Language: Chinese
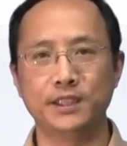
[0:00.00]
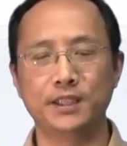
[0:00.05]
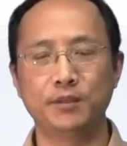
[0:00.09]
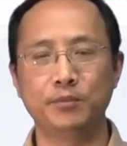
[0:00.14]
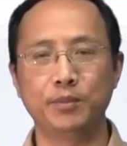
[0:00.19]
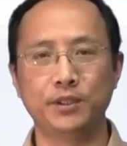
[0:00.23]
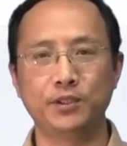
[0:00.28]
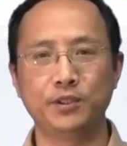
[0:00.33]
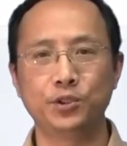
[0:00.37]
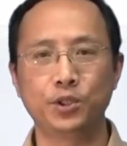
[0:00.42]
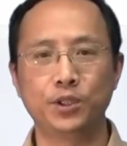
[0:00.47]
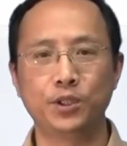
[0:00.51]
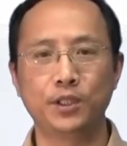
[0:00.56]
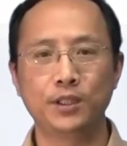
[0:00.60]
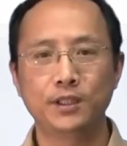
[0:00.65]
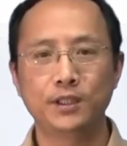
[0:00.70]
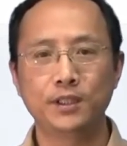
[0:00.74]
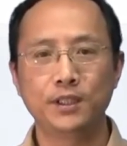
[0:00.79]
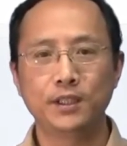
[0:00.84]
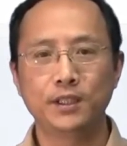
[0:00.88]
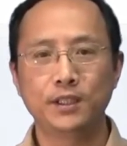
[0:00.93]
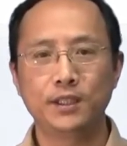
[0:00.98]
比如说
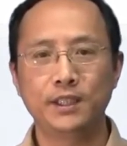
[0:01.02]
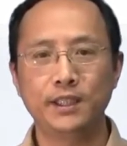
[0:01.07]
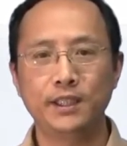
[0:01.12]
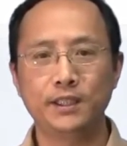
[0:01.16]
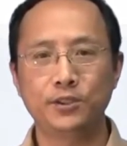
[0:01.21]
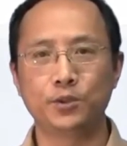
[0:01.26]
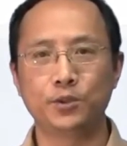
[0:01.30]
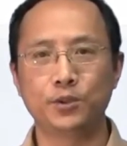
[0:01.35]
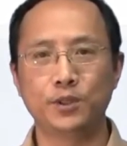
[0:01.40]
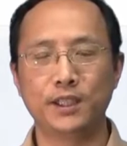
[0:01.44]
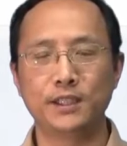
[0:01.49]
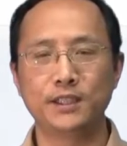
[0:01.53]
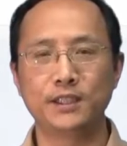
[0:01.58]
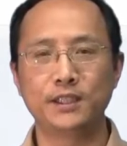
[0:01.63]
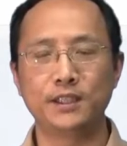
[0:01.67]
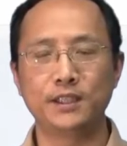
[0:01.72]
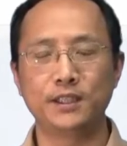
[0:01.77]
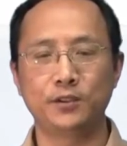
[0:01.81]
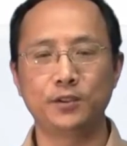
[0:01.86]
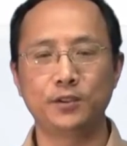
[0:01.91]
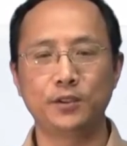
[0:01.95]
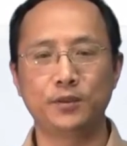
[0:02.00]
隶属关
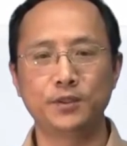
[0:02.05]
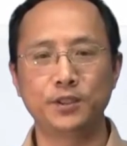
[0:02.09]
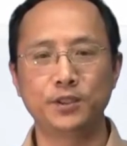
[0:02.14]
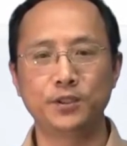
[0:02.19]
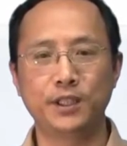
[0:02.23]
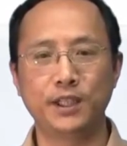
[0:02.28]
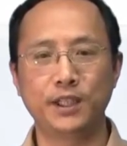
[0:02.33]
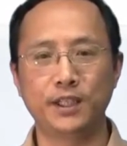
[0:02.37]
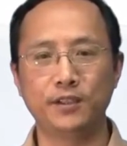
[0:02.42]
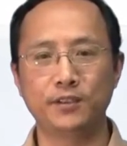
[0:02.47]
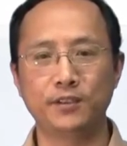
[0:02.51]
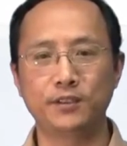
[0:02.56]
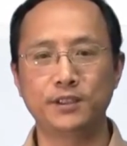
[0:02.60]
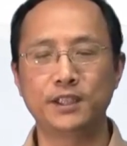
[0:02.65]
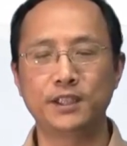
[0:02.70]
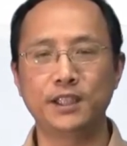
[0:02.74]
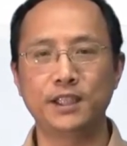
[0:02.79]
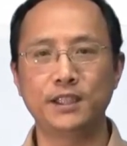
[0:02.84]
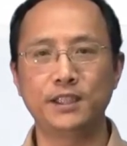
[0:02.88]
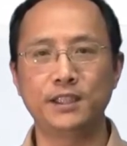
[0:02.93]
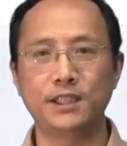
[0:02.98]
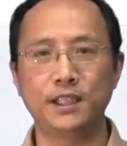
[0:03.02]
系，我们就可以用
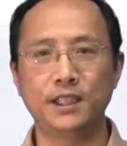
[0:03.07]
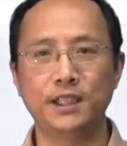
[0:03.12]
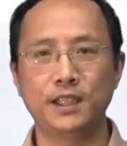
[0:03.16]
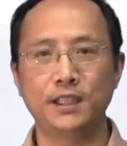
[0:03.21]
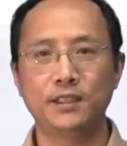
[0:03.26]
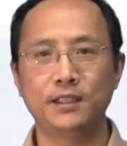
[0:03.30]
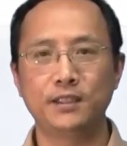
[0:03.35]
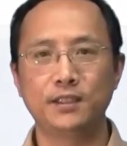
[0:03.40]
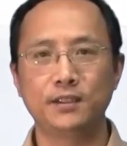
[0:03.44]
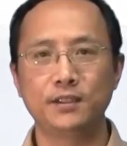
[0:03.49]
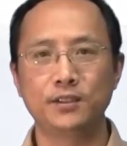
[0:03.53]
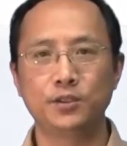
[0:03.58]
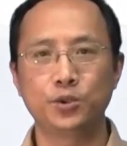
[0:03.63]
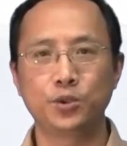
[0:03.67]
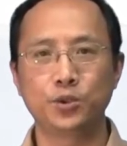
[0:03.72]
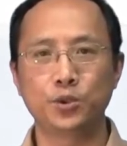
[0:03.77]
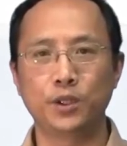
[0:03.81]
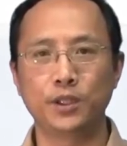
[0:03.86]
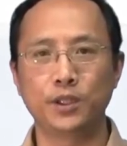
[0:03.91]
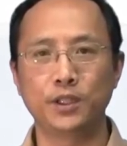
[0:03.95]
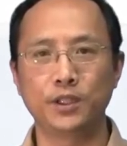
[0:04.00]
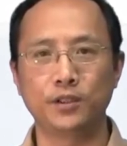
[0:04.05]
这些
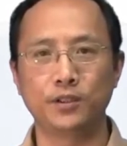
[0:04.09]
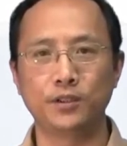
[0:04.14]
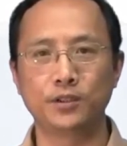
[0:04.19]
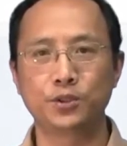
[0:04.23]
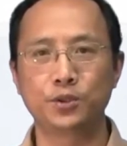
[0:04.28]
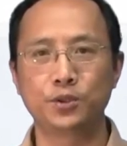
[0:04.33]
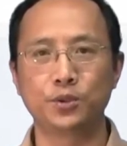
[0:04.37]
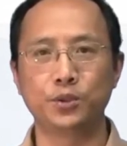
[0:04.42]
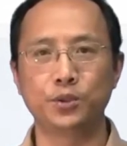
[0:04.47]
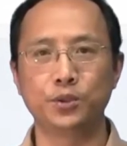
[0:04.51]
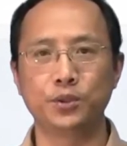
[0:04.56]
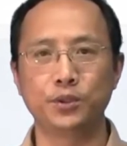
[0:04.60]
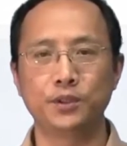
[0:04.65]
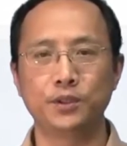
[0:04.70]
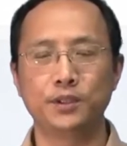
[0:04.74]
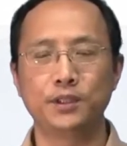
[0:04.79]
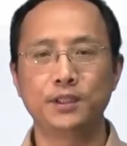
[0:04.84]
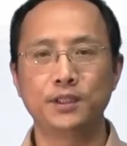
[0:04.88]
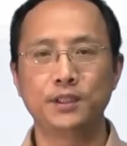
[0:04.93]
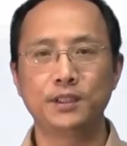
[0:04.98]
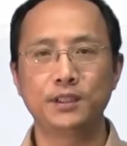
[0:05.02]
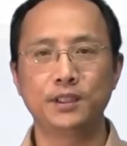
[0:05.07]
所有属于
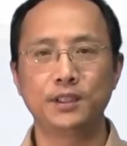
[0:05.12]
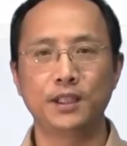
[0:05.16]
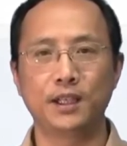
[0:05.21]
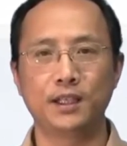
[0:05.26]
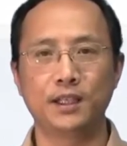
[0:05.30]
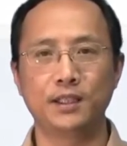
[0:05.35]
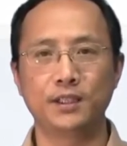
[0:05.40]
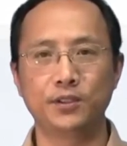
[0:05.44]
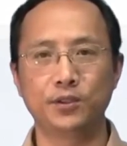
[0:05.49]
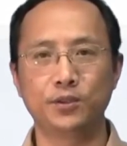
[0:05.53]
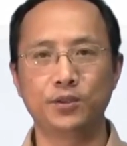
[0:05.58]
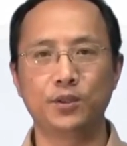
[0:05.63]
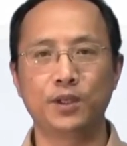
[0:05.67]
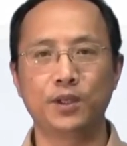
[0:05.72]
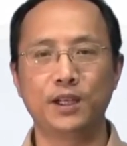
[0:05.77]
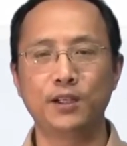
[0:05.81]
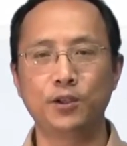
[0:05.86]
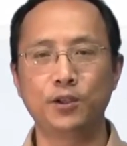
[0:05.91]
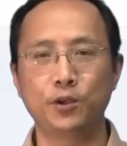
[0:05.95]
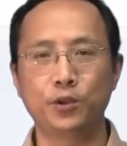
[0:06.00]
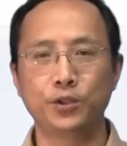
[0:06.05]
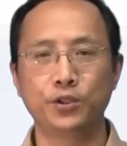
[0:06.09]
啊有
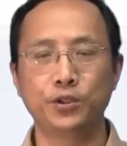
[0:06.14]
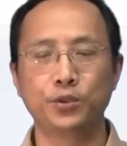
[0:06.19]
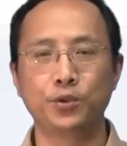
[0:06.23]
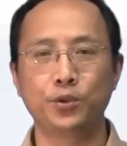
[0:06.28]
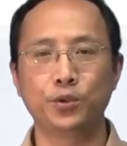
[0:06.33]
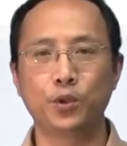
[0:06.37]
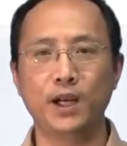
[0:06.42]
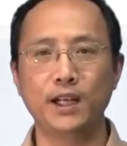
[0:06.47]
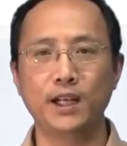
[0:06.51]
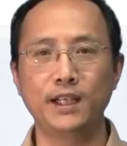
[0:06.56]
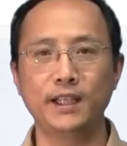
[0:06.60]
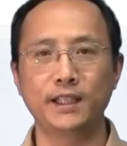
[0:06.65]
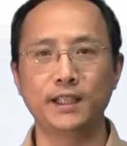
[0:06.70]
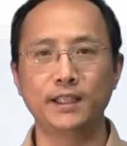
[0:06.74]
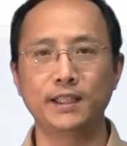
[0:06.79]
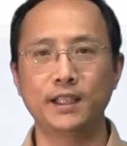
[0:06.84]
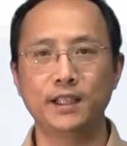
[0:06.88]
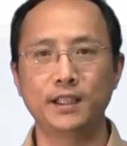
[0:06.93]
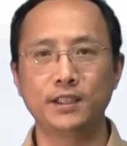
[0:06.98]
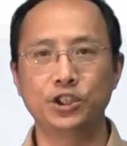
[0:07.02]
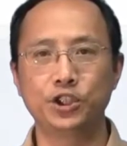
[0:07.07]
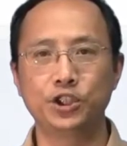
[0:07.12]
关有关联
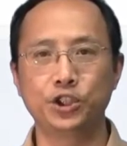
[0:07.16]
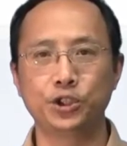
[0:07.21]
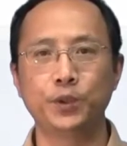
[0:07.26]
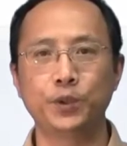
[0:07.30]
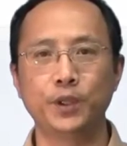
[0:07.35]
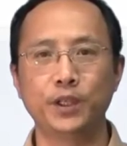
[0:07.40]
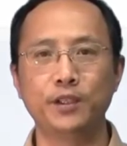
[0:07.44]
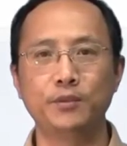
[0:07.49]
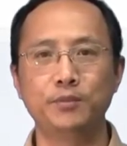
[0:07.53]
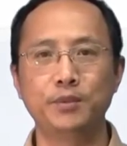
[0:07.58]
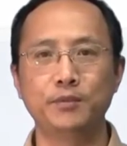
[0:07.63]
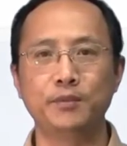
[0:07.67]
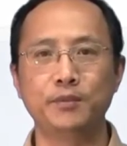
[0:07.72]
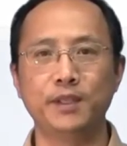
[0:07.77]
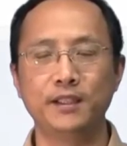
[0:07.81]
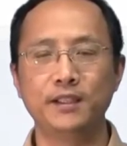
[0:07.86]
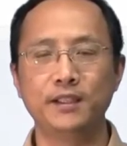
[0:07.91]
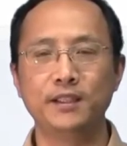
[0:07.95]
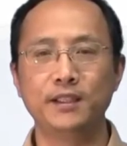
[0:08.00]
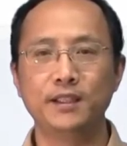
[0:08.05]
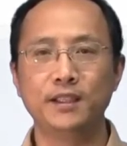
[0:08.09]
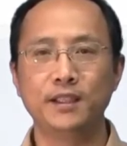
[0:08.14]
的职员和部门
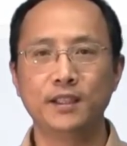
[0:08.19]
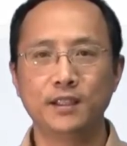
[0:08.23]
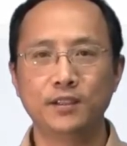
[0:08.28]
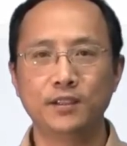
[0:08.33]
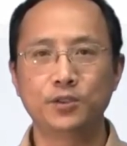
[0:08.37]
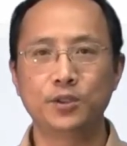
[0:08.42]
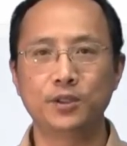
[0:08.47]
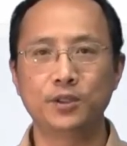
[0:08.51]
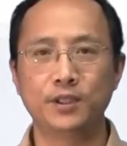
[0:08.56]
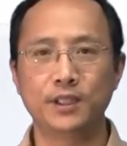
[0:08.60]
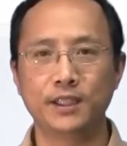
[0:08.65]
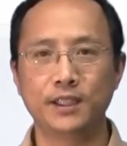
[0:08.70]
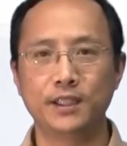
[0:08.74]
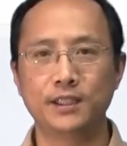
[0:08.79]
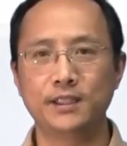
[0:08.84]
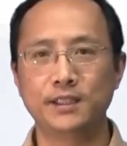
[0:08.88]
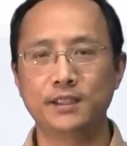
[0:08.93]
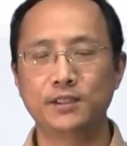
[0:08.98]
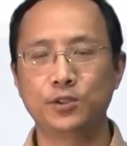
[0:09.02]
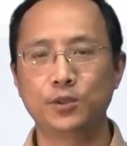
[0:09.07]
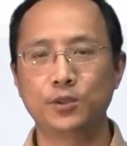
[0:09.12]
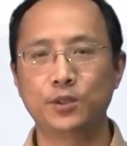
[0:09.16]
做
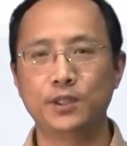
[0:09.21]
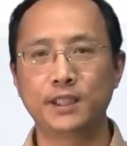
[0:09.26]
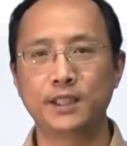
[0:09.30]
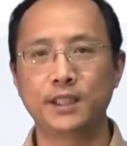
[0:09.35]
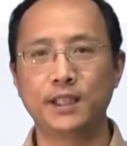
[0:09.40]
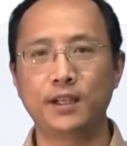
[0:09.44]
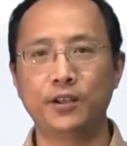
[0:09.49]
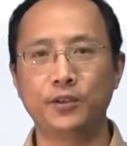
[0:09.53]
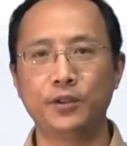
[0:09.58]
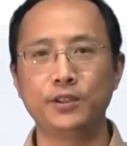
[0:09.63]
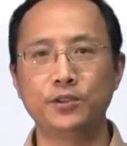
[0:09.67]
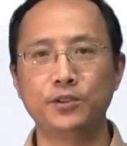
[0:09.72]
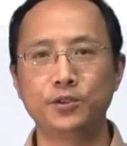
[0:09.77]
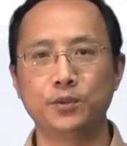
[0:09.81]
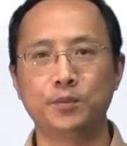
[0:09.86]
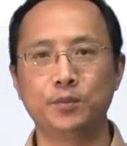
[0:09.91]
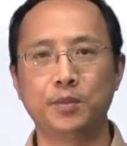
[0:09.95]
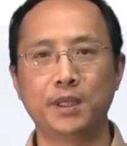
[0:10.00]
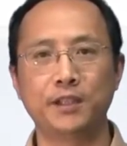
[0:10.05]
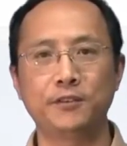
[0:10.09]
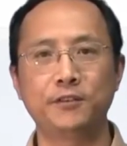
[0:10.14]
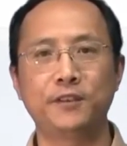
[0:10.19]
做这个二元组，把
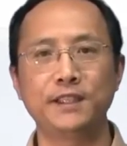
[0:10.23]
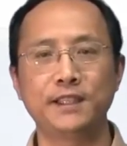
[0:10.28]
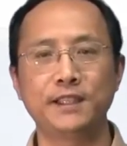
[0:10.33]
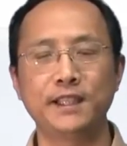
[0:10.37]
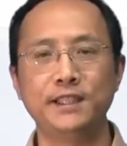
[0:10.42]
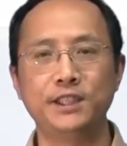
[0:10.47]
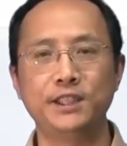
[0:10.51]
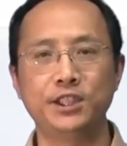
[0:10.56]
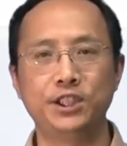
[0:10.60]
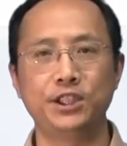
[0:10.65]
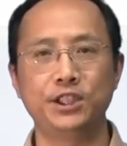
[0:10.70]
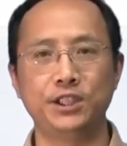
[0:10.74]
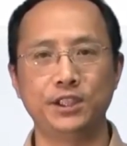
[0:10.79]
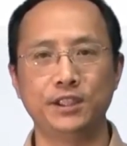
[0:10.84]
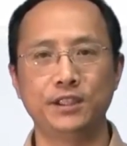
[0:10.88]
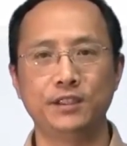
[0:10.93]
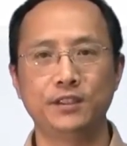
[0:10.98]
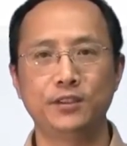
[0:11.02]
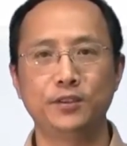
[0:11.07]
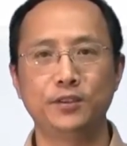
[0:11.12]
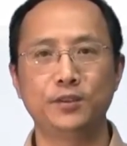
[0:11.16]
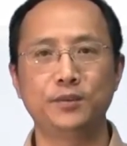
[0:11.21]
它放在一起，
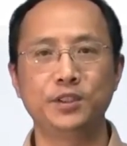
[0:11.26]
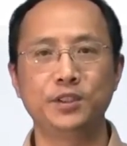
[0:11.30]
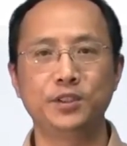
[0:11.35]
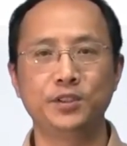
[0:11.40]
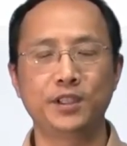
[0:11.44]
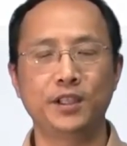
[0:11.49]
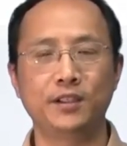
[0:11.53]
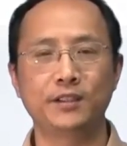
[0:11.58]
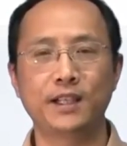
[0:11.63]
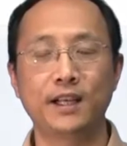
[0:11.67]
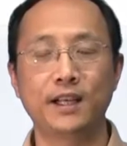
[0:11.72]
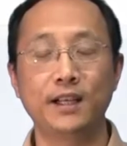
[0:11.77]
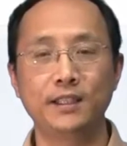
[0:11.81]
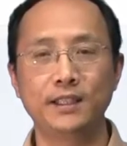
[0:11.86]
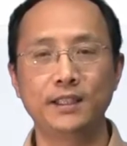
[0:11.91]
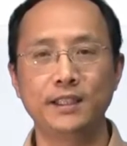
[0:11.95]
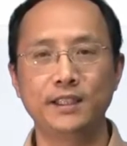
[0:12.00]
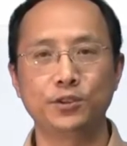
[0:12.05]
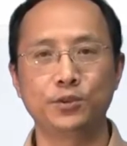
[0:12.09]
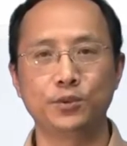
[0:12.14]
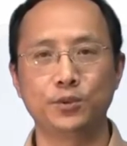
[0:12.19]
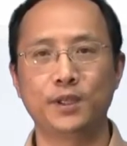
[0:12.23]
我们就叫它隶
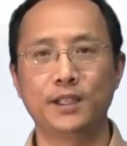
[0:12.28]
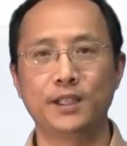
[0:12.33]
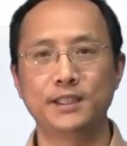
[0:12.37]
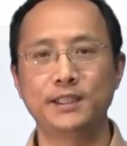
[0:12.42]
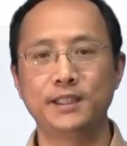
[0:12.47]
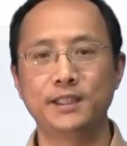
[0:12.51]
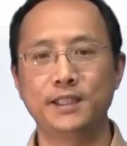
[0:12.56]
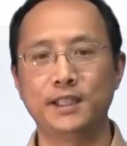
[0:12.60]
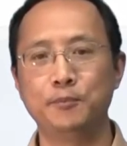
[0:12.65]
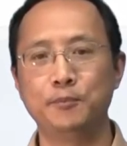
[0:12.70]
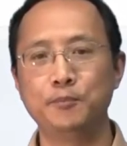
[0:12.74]
属关系了。